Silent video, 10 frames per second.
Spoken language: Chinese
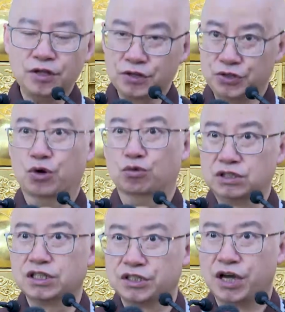有
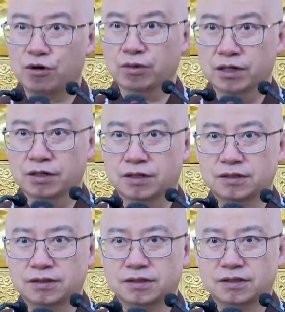这个条文呢，
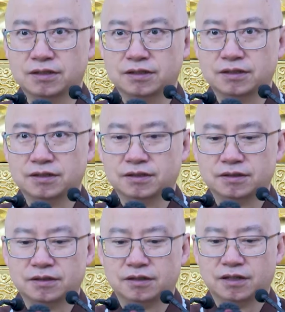
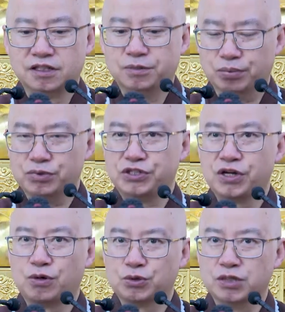那些不
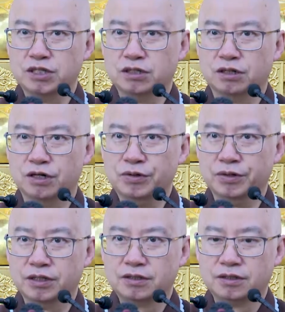孝顺的儿女
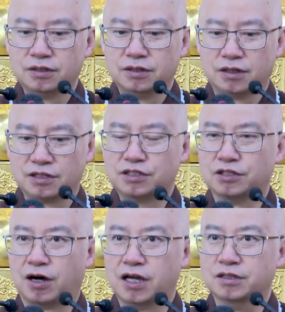呢，他至
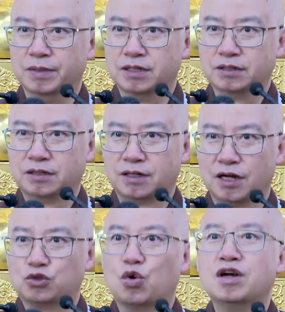少还怎么样呢？
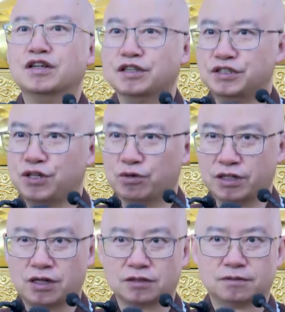还装一个孝的
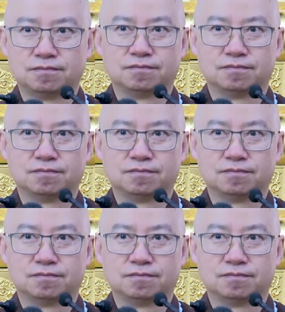样子。